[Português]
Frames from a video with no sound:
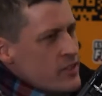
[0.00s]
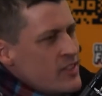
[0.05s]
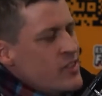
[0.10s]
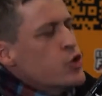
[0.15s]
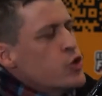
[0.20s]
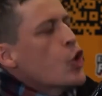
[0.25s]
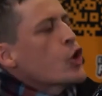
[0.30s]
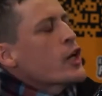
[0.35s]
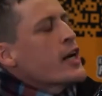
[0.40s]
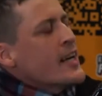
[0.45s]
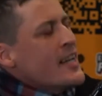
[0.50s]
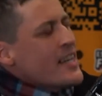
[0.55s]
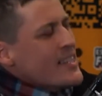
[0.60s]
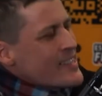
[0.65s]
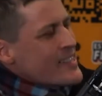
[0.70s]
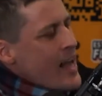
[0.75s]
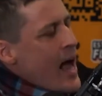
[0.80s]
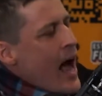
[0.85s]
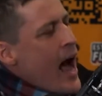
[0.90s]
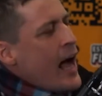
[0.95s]

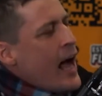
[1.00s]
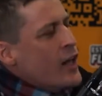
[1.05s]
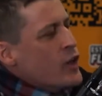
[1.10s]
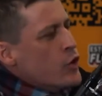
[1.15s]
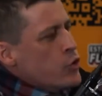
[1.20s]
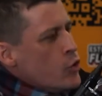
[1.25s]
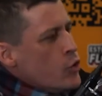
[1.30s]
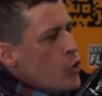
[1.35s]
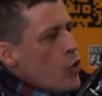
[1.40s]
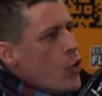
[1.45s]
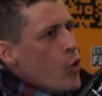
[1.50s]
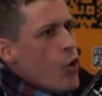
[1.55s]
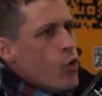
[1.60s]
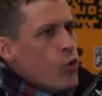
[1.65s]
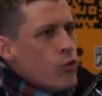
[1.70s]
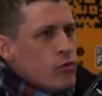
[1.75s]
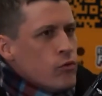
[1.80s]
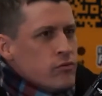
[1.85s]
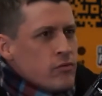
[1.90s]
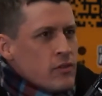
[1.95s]
desorganizado
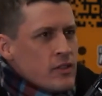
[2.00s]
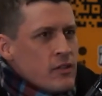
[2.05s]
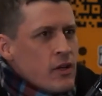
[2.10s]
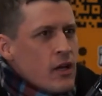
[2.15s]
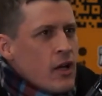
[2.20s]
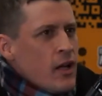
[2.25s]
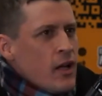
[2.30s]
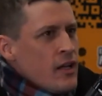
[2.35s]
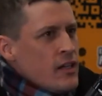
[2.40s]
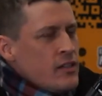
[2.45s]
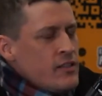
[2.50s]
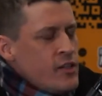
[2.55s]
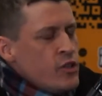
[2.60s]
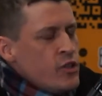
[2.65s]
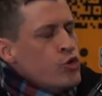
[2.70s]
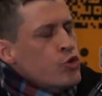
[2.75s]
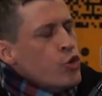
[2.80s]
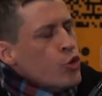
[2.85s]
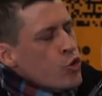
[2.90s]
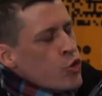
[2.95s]
ou
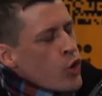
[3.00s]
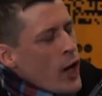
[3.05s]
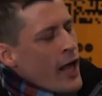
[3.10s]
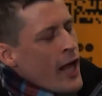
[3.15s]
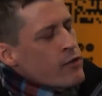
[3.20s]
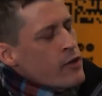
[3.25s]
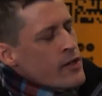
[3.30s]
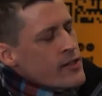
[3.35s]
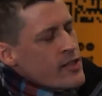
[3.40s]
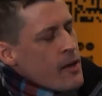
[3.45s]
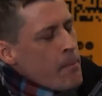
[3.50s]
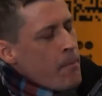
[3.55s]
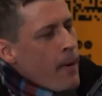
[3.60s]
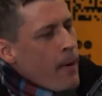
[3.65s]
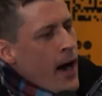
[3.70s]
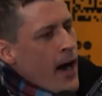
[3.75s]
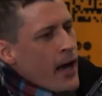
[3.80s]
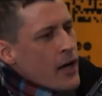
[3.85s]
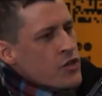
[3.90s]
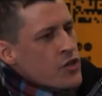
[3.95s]
desestruturado nessa
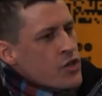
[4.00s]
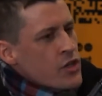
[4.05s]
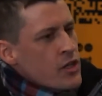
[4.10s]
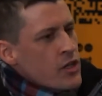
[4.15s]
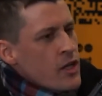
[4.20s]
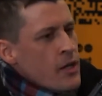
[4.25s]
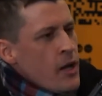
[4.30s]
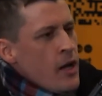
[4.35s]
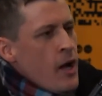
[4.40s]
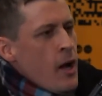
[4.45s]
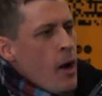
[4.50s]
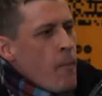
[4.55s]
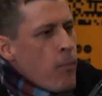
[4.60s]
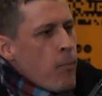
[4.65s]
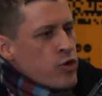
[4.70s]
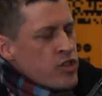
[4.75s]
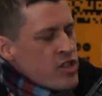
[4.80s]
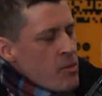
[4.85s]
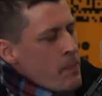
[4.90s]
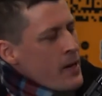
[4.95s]
parte,
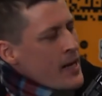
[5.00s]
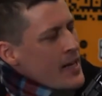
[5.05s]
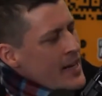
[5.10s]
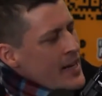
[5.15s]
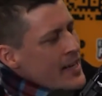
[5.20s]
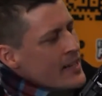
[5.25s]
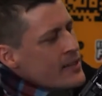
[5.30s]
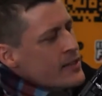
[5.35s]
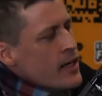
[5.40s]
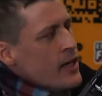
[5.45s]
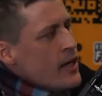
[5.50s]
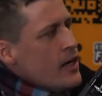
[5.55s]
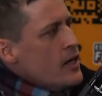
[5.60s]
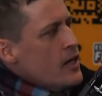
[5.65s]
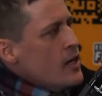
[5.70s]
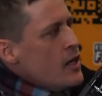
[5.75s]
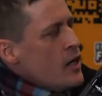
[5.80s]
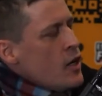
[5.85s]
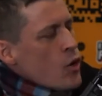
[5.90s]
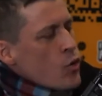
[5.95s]
possibilita
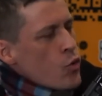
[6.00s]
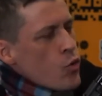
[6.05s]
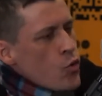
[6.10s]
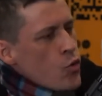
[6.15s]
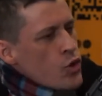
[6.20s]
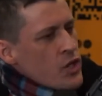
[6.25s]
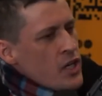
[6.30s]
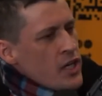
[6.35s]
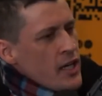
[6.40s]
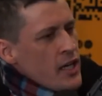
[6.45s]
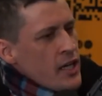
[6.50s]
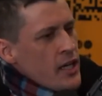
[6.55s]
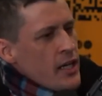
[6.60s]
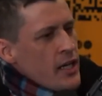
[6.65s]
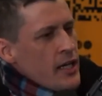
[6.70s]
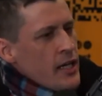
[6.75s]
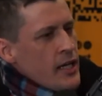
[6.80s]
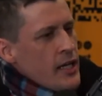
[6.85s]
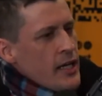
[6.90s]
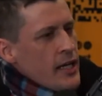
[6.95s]
o
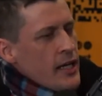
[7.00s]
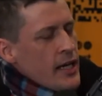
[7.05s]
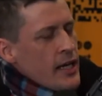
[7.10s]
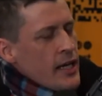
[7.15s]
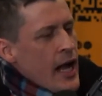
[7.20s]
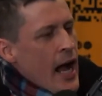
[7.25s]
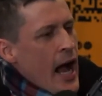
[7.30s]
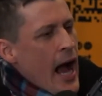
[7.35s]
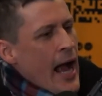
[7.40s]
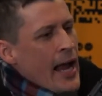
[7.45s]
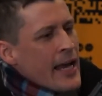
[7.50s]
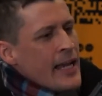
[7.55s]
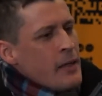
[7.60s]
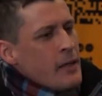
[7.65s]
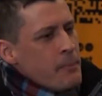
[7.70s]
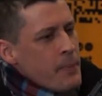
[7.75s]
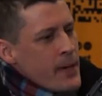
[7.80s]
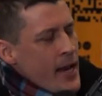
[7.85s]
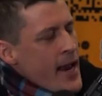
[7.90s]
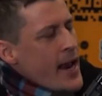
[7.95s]
que a
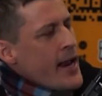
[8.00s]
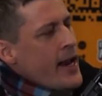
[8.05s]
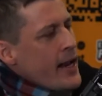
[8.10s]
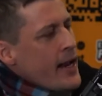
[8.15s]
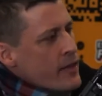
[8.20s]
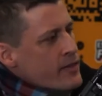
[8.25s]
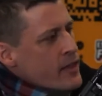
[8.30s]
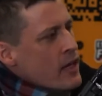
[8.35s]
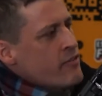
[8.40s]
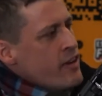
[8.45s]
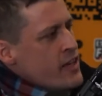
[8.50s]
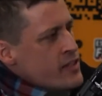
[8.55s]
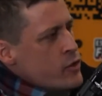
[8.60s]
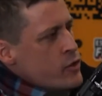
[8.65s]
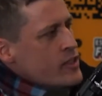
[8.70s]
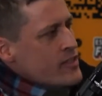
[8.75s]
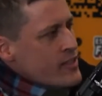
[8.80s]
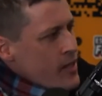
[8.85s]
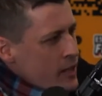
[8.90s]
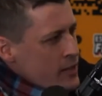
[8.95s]
NBA, através
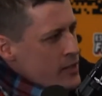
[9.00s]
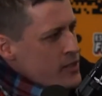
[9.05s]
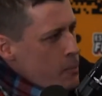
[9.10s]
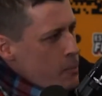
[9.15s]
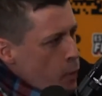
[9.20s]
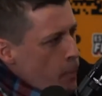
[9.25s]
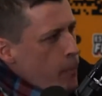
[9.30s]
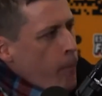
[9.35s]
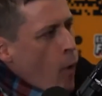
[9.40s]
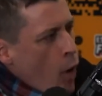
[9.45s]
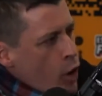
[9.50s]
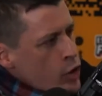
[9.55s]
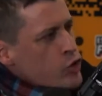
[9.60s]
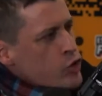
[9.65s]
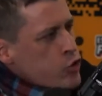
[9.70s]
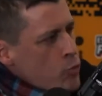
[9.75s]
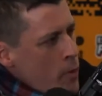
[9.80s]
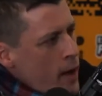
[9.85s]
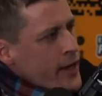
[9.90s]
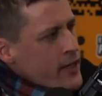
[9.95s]
dessa, desse
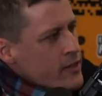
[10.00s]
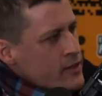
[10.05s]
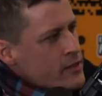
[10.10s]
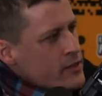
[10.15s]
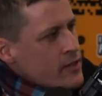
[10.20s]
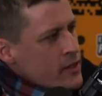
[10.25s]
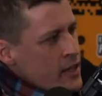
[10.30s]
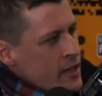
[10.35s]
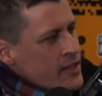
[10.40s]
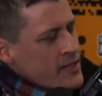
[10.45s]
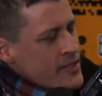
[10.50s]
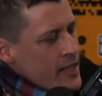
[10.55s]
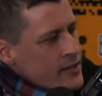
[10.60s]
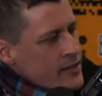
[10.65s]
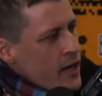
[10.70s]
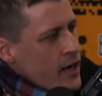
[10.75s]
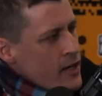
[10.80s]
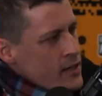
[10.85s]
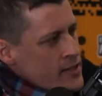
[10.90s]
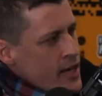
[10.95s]
propósito mais
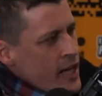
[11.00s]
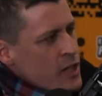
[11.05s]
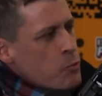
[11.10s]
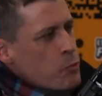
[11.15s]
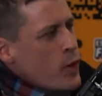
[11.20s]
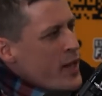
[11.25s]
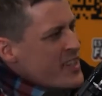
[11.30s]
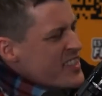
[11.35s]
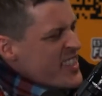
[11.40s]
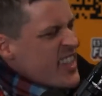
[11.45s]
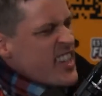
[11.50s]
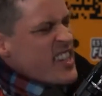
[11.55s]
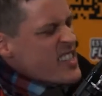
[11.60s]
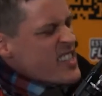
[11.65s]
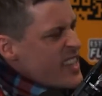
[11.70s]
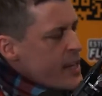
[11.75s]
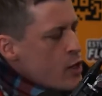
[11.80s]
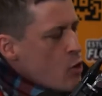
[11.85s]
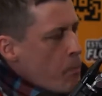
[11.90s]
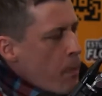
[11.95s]
centralizado, pudesse
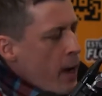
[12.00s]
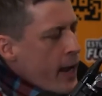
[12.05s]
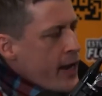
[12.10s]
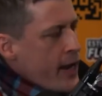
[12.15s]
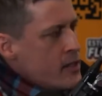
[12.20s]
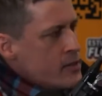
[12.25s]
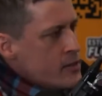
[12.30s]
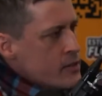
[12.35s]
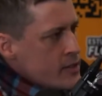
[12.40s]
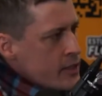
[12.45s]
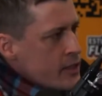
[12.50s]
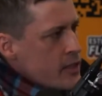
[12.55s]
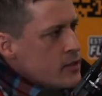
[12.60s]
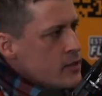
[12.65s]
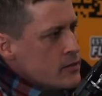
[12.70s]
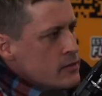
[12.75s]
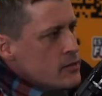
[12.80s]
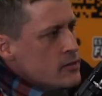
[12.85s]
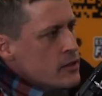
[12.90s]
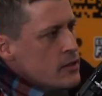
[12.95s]
crescer no país, assim?
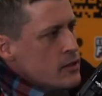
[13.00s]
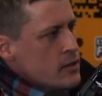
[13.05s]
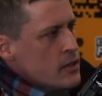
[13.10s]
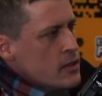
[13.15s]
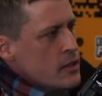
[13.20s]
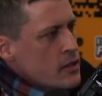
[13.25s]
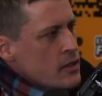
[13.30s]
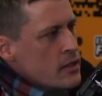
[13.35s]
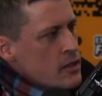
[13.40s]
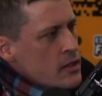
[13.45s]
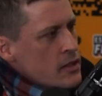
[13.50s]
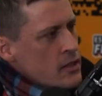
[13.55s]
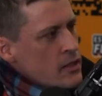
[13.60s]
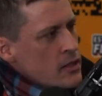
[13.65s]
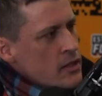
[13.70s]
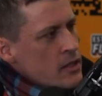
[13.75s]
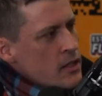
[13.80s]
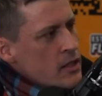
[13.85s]
A gente, a gente